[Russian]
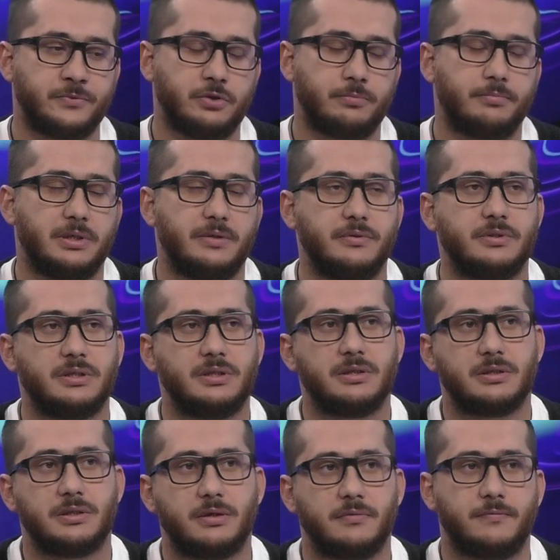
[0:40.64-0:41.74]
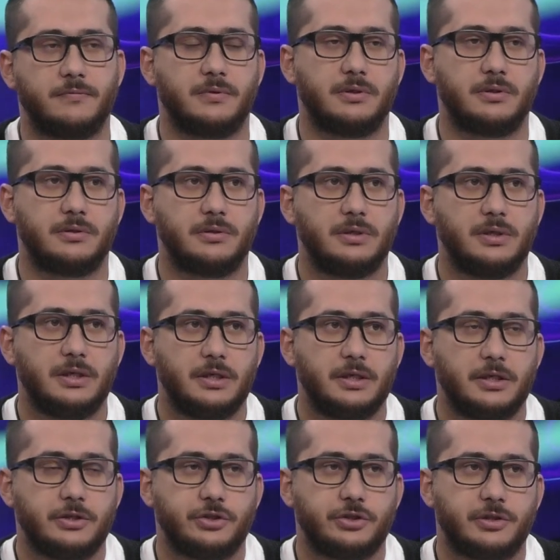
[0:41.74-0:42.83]
Он появился где-то в
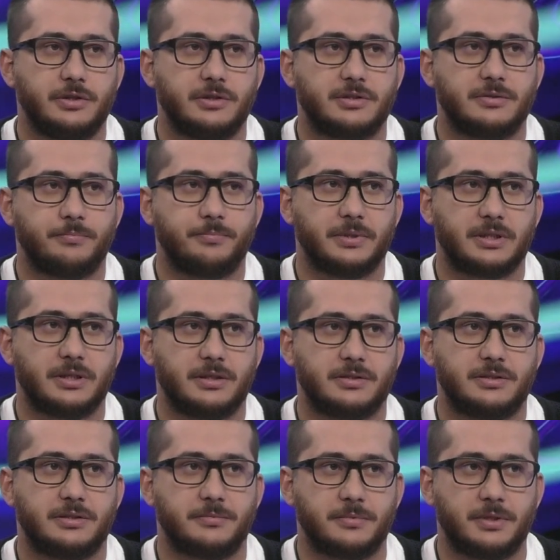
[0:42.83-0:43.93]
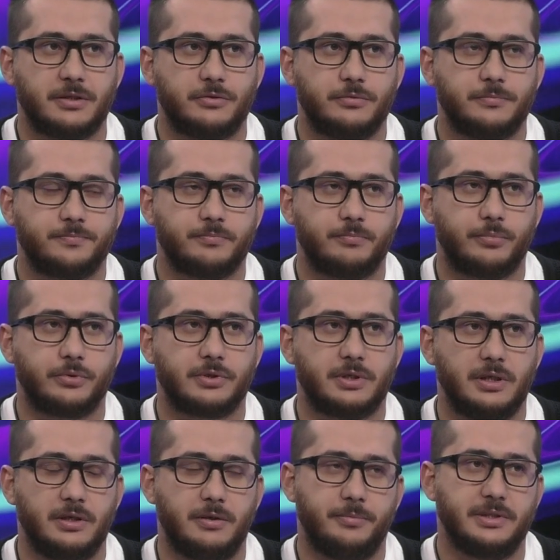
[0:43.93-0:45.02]
2014-2015 году
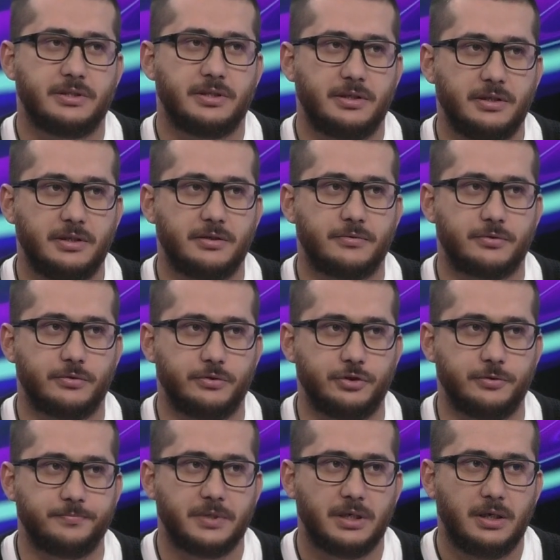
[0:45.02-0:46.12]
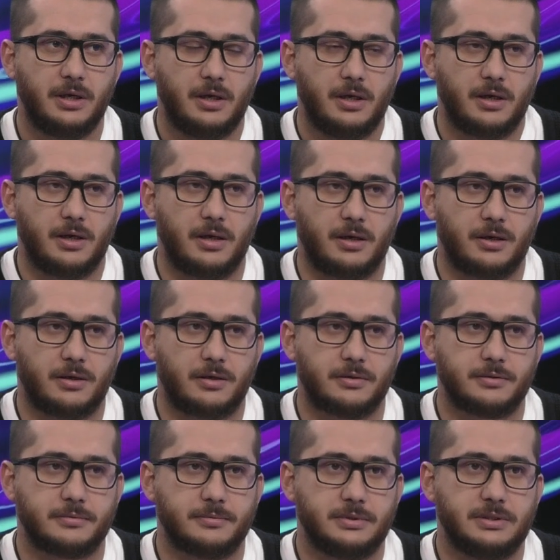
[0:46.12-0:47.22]
после Олимпийских игр в Сочи.
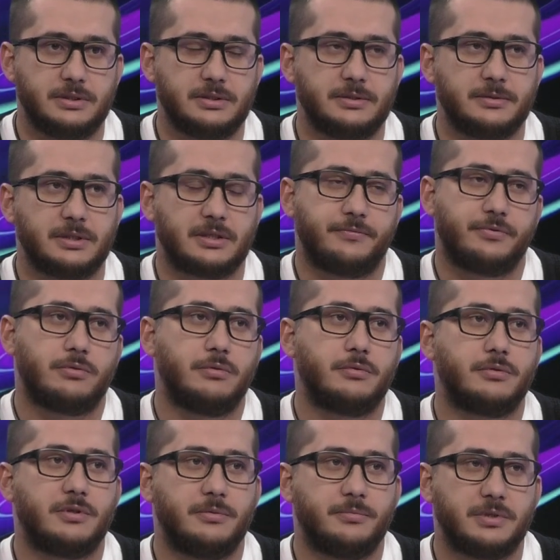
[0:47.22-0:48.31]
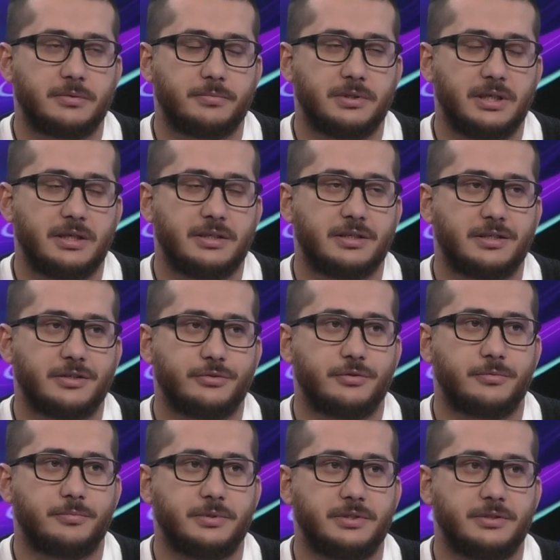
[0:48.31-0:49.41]
А, и это физкультурное мероприятие,
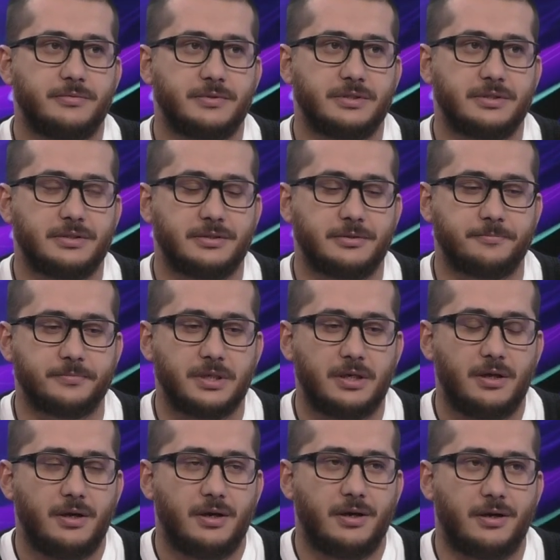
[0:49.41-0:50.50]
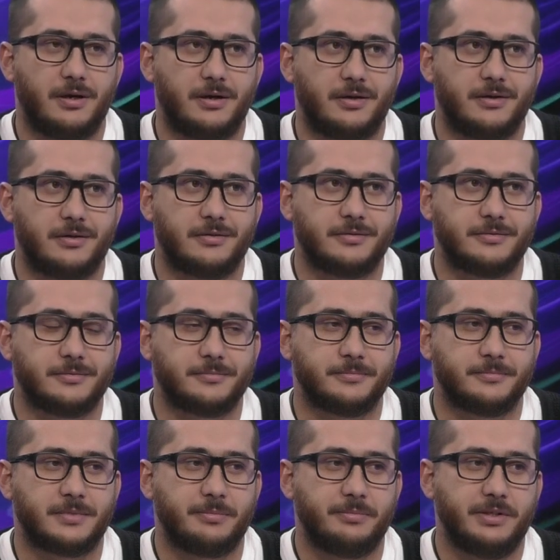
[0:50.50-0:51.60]
которое призвано а,
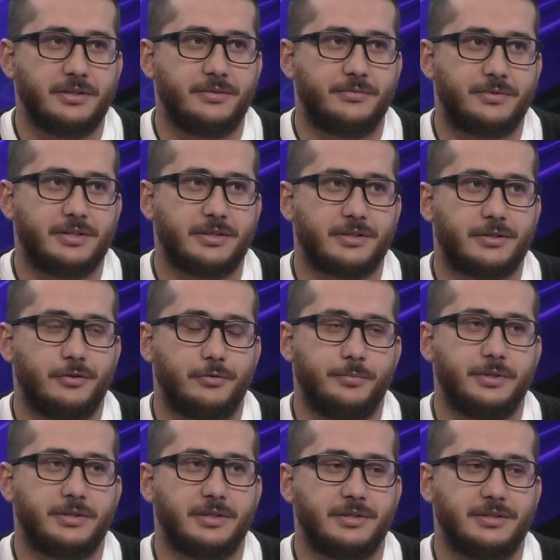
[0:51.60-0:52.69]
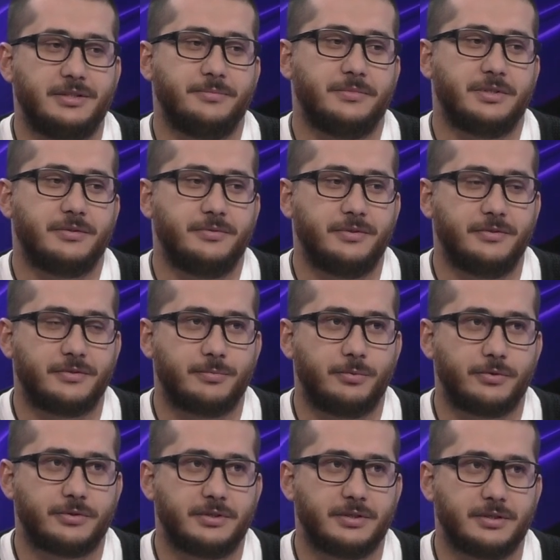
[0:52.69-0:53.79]
объединить всех любителей зимних видов
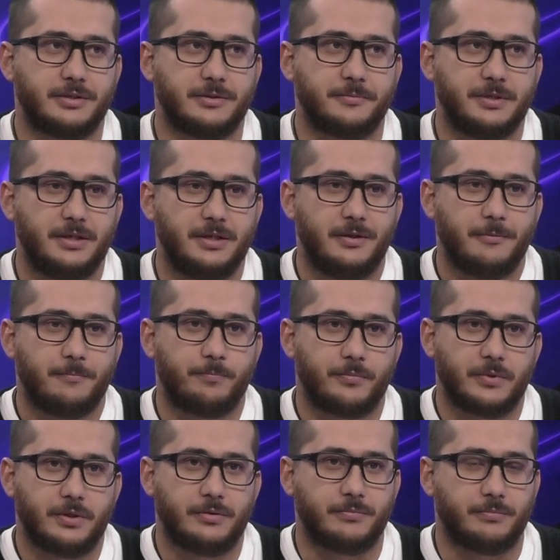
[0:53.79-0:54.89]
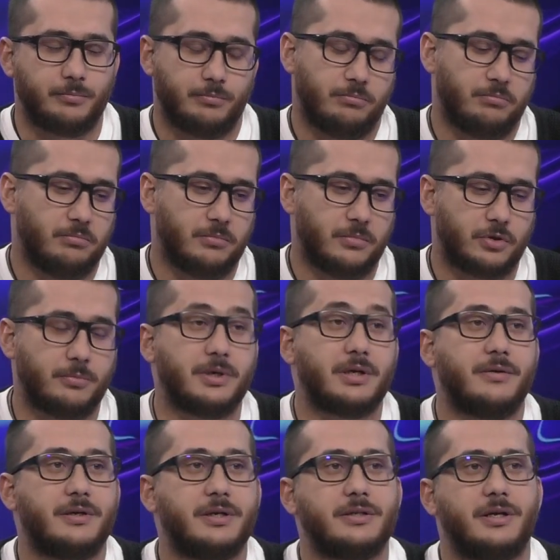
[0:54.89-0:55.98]
спорта, ну, грубо
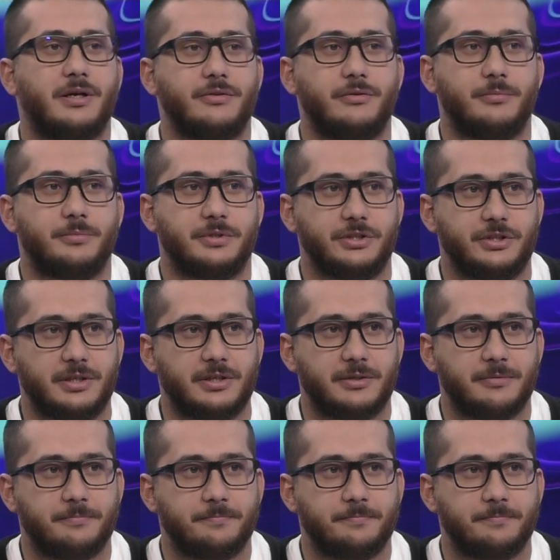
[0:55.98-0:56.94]
говоря, на одной площадке.